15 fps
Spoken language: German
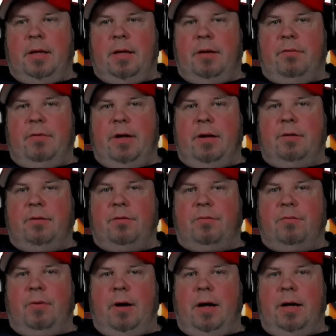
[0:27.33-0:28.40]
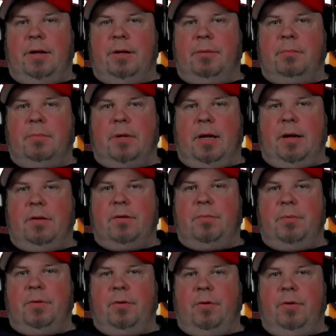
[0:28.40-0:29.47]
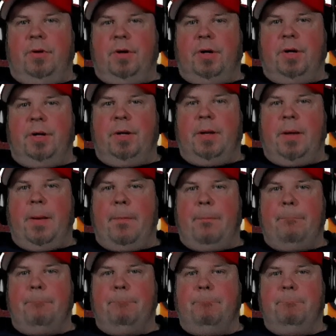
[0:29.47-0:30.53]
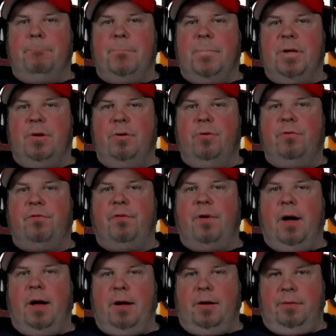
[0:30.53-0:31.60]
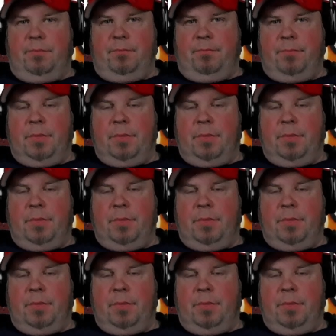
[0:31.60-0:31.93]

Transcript: werden zu einem ganz besonderen Menü fahren.